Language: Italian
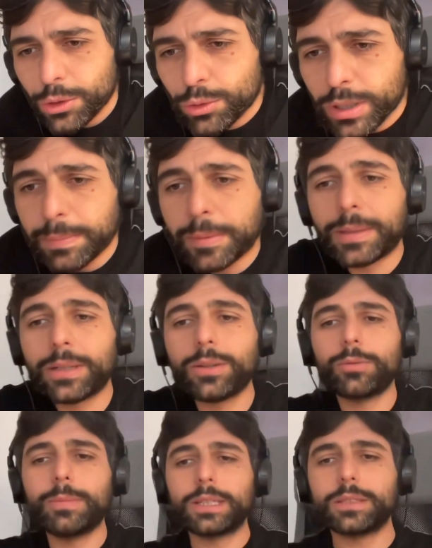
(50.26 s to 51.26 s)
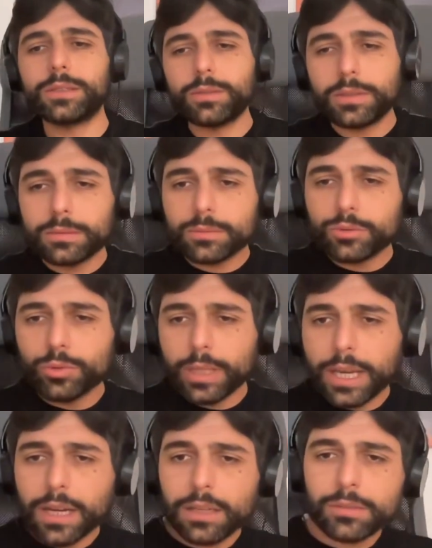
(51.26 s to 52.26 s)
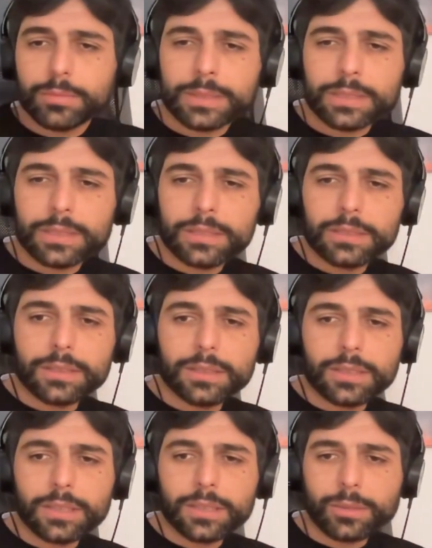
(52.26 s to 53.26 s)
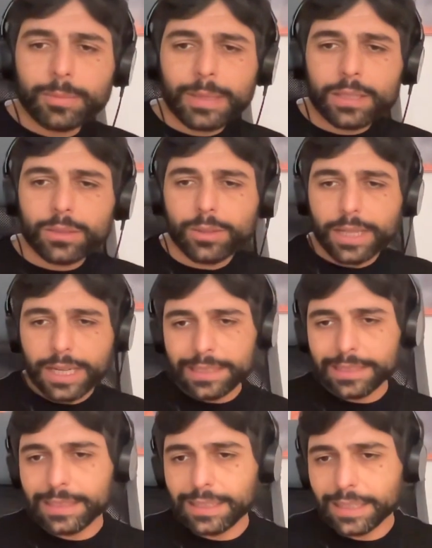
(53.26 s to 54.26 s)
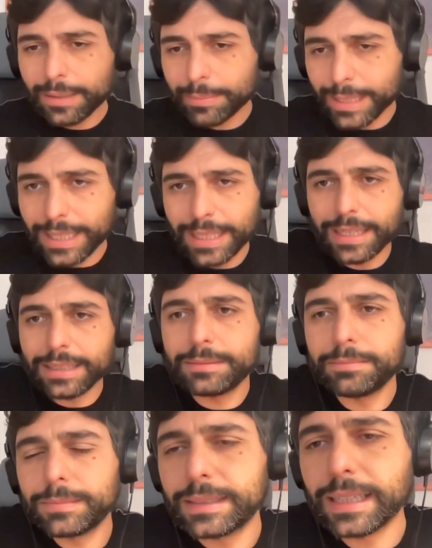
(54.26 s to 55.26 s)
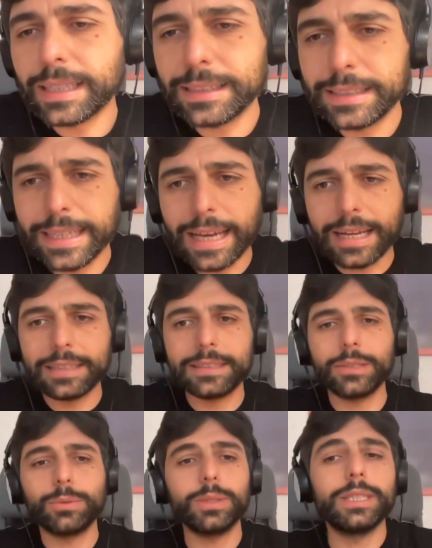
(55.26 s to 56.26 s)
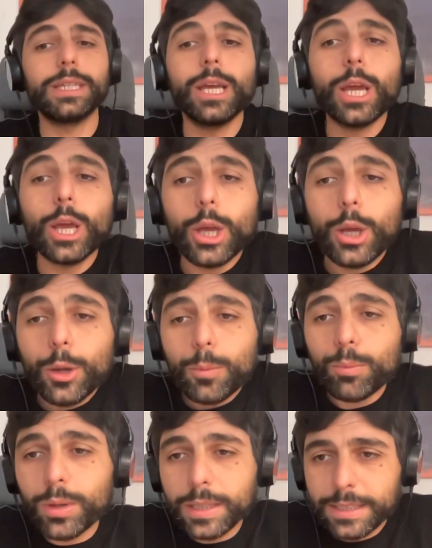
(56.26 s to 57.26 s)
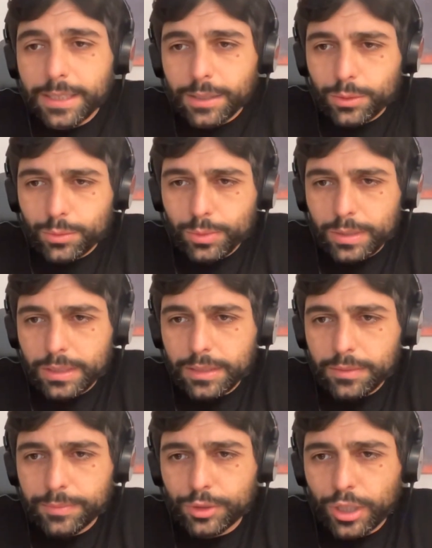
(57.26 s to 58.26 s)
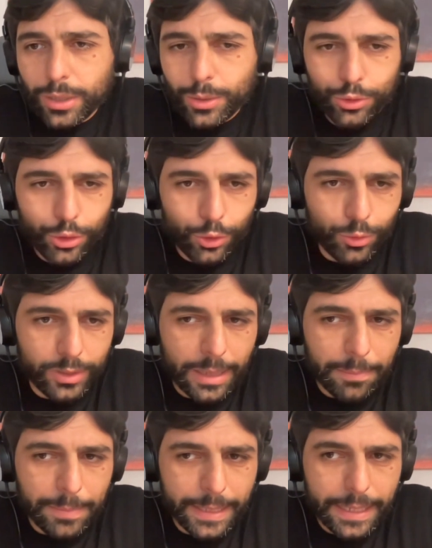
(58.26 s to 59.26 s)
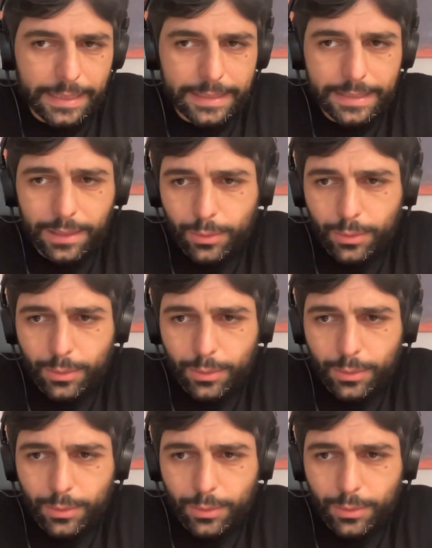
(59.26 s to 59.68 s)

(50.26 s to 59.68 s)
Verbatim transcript: Giuseppe, Marco, Roberto, Giuliano, Matteo, Marco, Candida, Gabriele e tanti altri. Quindi Buonasera a tutti, ciao, ciao Giuseppe, grazie.